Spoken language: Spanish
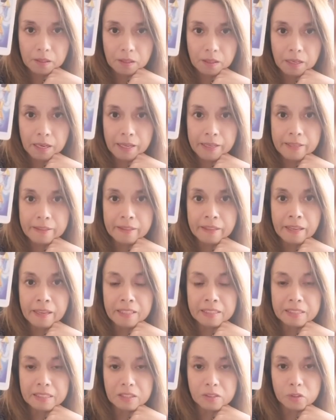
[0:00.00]
La
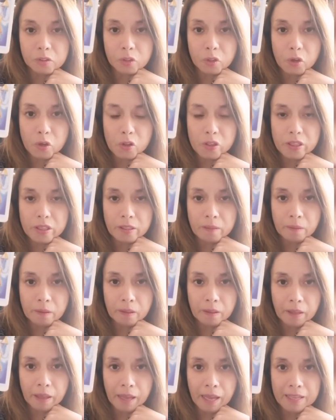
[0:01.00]
idealización
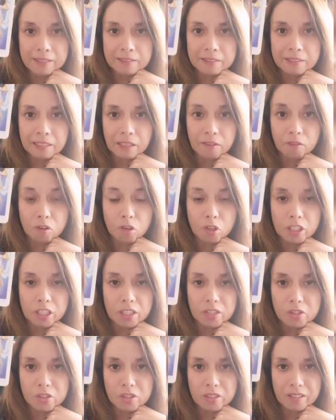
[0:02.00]
hacia
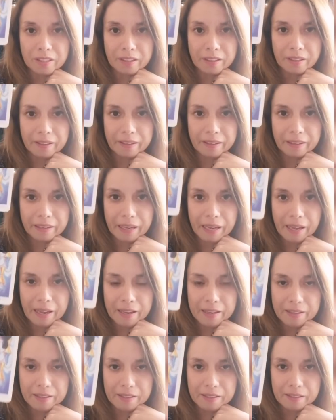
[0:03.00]
Boric
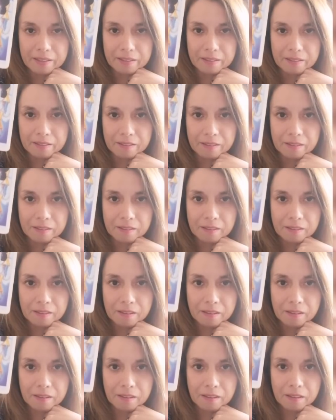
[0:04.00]
cae
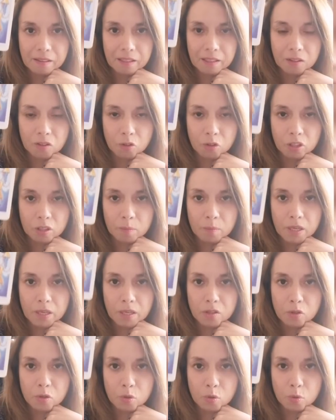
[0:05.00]
dentro de
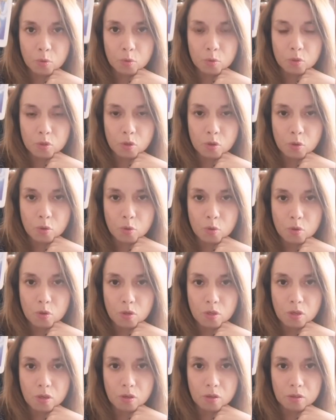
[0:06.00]
mayo, junio,
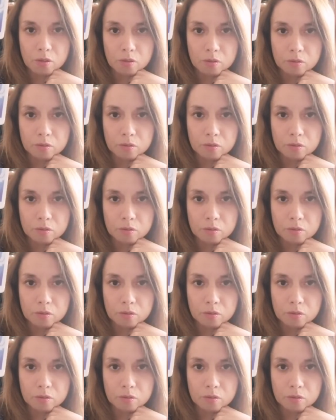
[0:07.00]
julio.